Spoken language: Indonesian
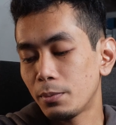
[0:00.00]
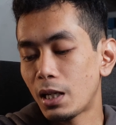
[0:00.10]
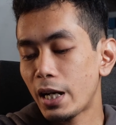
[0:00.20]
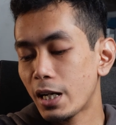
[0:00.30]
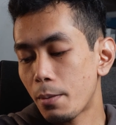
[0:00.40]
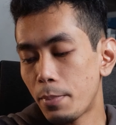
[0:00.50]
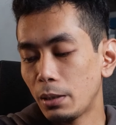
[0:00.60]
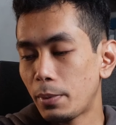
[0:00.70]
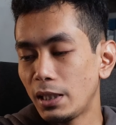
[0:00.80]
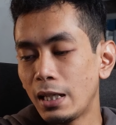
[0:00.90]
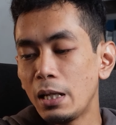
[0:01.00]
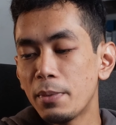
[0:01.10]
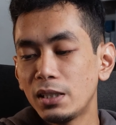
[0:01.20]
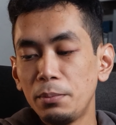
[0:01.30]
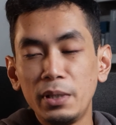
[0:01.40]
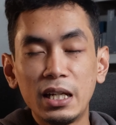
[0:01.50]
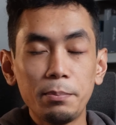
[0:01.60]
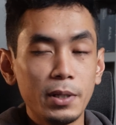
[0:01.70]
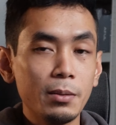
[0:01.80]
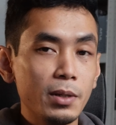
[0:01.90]
sebenarnya keempat partnya ini masih
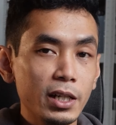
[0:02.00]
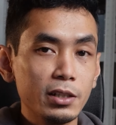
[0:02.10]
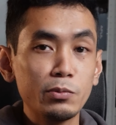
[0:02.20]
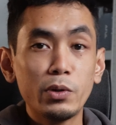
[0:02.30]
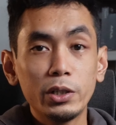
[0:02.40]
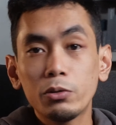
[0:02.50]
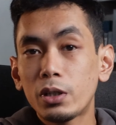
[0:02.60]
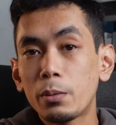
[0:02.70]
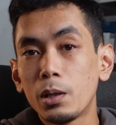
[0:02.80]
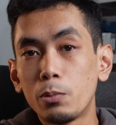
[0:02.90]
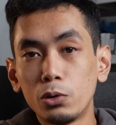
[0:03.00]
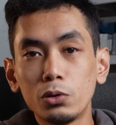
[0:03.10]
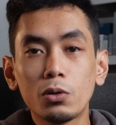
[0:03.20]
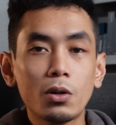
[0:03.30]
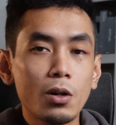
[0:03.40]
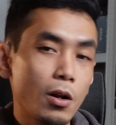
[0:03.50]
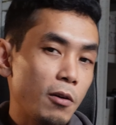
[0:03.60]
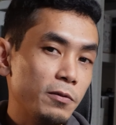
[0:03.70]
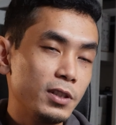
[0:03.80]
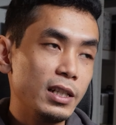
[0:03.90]
mirip ya. Mereka semua itu treble buntung roll
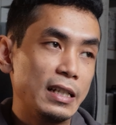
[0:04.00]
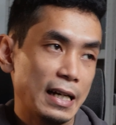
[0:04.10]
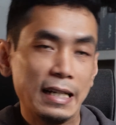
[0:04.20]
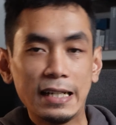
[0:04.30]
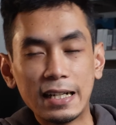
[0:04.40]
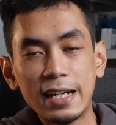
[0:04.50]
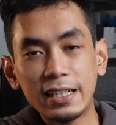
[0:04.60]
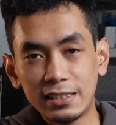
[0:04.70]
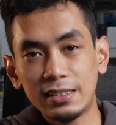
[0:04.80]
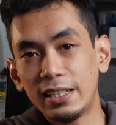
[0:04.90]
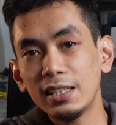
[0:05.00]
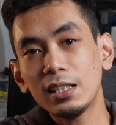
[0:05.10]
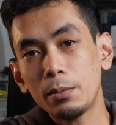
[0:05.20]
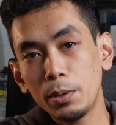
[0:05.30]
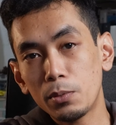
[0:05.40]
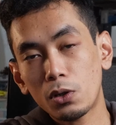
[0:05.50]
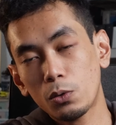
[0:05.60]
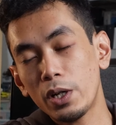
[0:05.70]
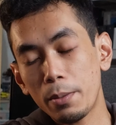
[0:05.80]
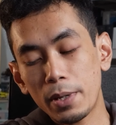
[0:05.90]
off jadi nggak ada yang extend. Tapi menurut
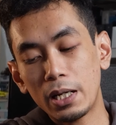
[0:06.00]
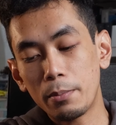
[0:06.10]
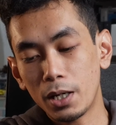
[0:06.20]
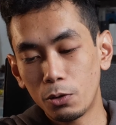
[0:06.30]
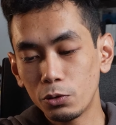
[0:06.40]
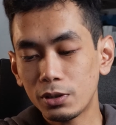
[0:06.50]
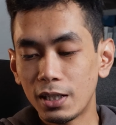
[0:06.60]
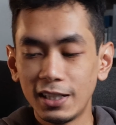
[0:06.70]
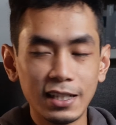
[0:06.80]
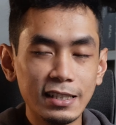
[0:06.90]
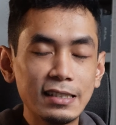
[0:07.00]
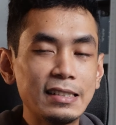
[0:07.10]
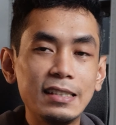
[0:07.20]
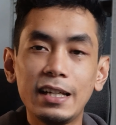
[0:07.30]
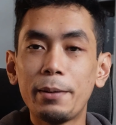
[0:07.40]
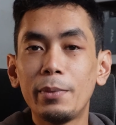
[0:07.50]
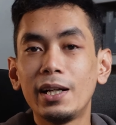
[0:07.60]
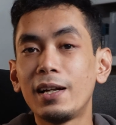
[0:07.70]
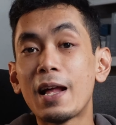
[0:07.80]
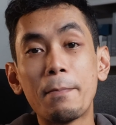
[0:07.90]
gue yang paling bagus lagi-lagi si
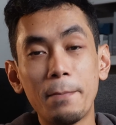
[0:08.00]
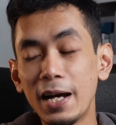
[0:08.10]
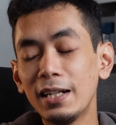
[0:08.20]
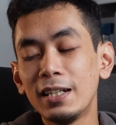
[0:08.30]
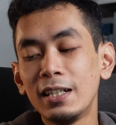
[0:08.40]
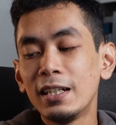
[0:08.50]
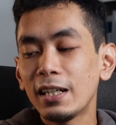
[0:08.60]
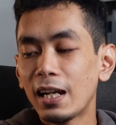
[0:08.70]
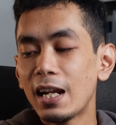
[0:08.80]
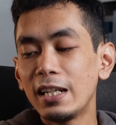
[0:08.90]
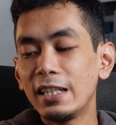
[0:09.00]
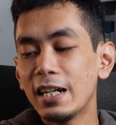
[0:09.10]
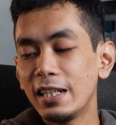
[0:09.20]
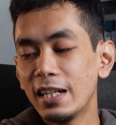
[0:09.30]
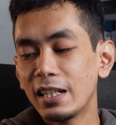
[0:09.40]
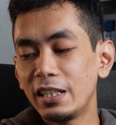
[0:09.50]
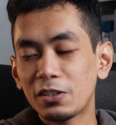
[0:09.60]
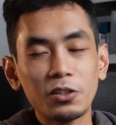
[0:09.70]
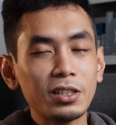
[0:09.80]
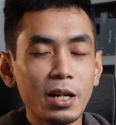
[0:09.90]
ME8 karena dia yang
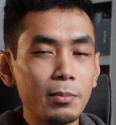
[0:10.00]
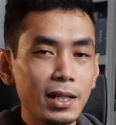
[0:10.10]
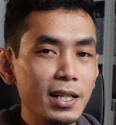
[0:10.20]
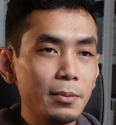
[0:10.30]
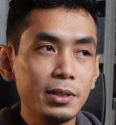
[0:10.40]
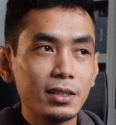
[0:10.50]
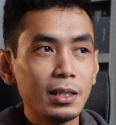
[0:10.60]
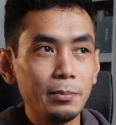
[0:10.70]
diskon treble-nya bisa